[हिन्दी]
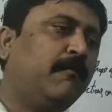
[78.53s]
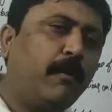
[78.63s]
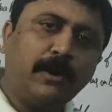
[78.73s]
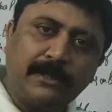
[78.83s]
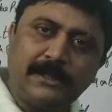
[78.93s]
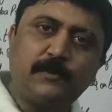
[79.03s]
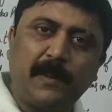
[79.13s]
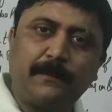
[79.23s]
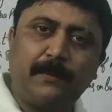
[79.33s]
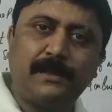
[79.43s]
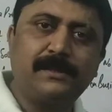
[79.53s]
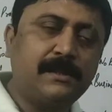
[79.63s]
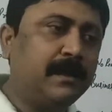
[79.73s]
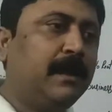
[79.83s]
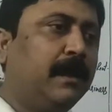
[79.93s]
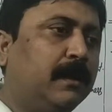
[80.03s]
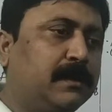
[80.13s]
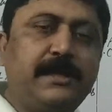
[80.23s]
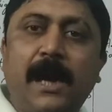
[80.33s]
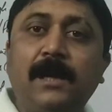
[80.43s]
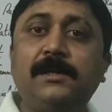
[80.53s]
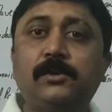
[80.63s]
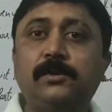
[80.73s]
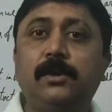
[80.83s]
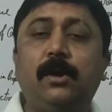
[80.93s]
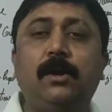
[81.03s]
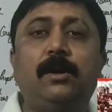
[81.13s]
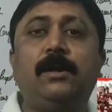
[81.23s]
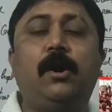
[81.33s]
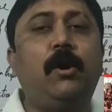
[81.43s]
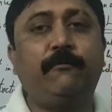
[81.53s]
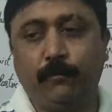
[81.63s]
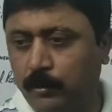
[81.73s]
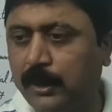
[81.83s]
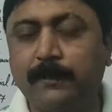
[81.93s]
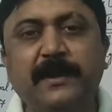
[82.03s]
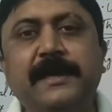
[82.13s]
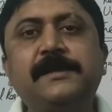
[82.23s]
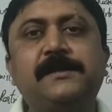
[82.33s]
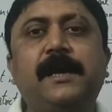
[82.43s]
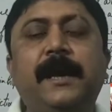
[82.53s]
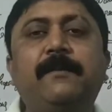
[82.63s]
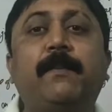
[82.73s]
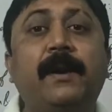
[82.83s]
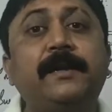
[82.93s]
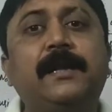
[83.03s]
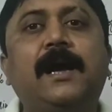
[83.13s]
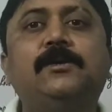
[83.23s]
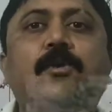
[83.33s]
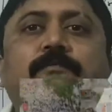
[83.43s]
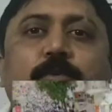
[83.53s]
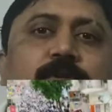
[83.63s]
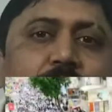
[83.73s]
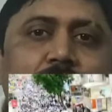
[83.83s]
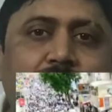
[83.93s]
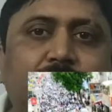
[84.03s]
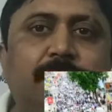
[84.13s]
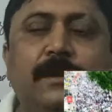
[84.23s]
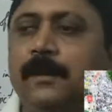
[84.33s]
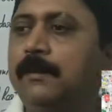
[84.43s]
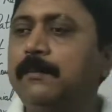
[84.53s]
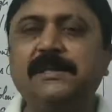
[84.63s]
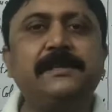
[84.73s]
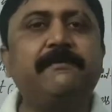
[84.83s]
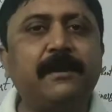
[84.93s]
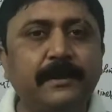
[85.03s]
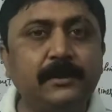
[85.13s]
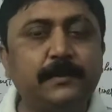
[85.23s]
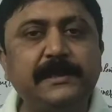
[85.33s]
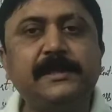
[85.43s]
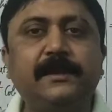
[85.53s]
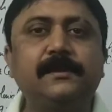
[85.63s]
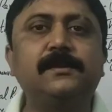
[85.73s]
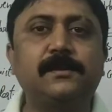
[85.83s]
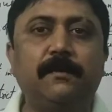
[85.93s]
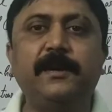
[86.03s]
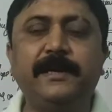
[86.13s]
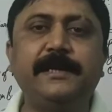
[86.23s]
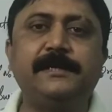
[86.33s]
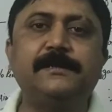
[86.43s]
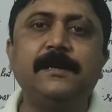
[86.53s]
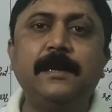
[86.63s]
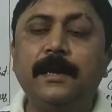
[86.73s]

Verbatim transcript: फॉर दिस पर्पज जाट्स ऑफ उत्तर प्रदेश एंड पाटीदार्स ऑफ गुजरात मीन्स देवर रिच पीजेंट्स कम्युनिटीज़